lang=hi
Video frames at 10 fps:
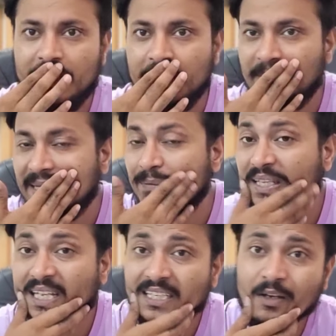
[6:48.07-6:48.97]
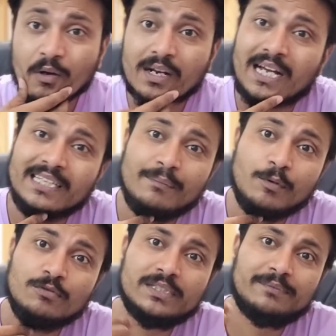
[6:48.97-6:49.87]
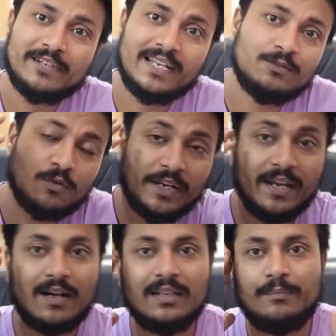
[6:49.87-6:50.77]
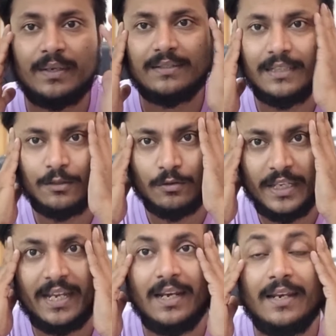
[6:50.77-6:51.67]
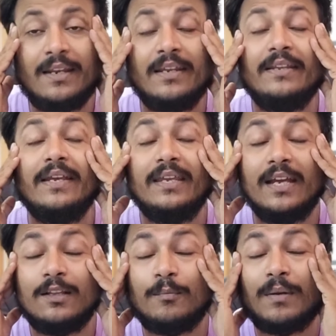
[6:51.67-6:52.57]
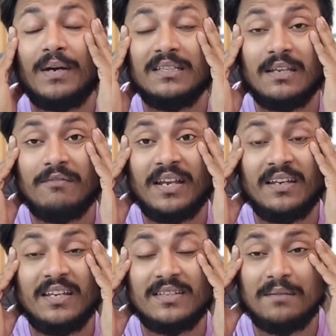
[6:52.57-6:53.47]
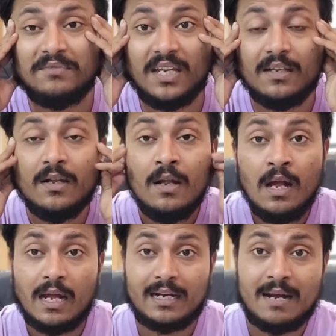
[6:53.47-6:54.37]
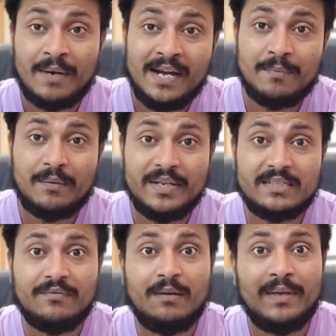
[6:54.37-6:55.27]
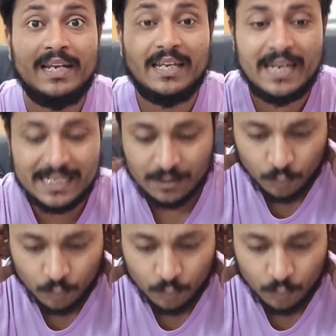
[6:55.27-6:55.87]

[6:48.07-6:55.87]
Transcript: आ रही थी मैंने बता दी और आदि पुरुष के फैंस होंगे एक आध परसेंट तो देख लेना नहीं देखी है तो प्रभास के फैन के हिसाब से रामायण पर बेस्ड फिल्म है लेकिन ऐसा